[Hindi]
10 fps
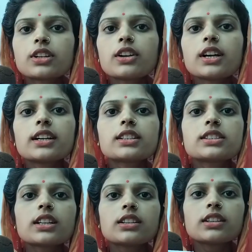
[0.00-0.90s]
चुनाव लड़ना
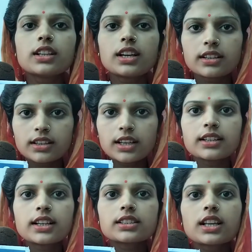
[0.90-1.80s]
चाह लड़,
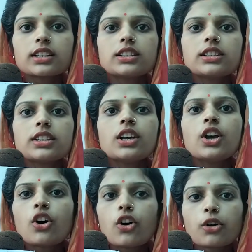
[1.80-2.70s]
लड़ना चाहती थी
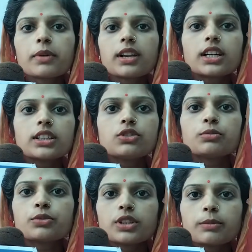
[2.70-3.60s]
और मैं लड़ी
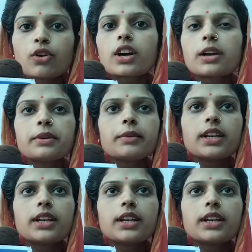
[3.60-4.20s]
हूँ मुझे मौका भी